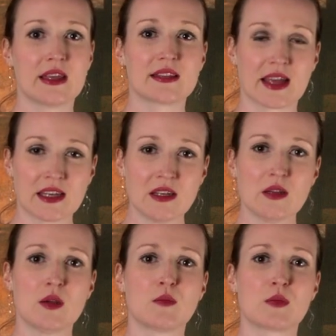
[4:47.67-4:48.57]
Dann
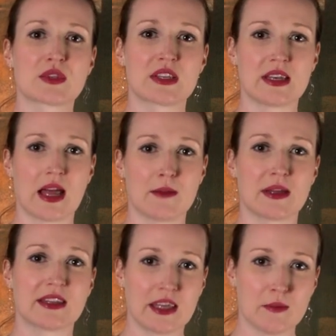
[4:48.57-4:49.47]
muss er den
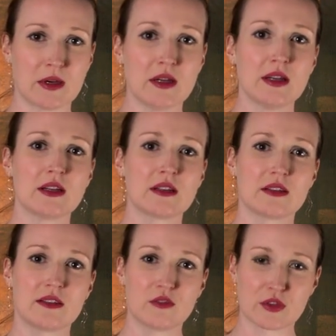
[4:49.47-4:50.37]
Arbeitgeber
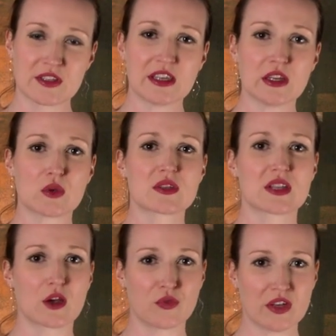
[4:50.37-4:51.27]
von sich aus
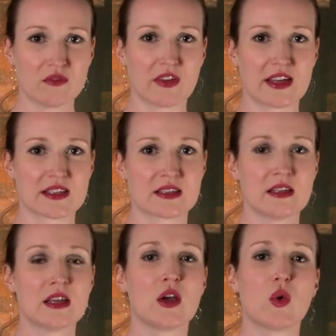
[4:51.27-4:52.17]
darauf
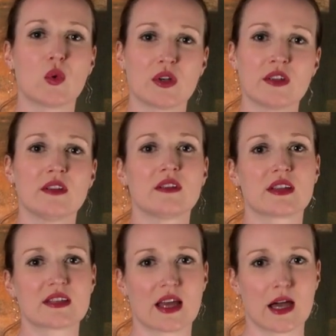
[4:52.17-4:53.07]
hinweisen, ohne
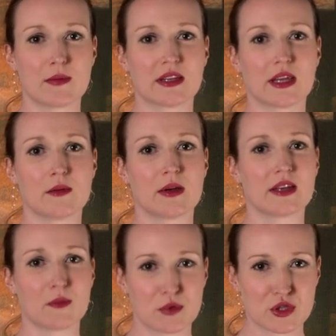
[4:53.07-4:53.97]
dass der Arbeitgeber
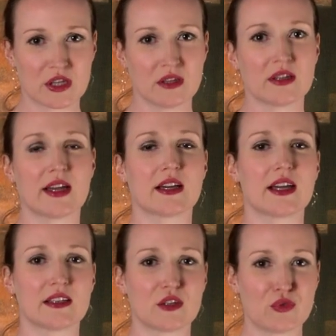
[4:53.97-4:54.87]
nach bestehenden
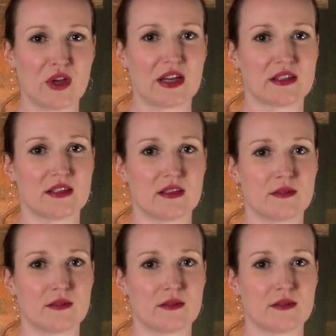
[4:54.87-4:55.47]
Krankheiten gefragt hat.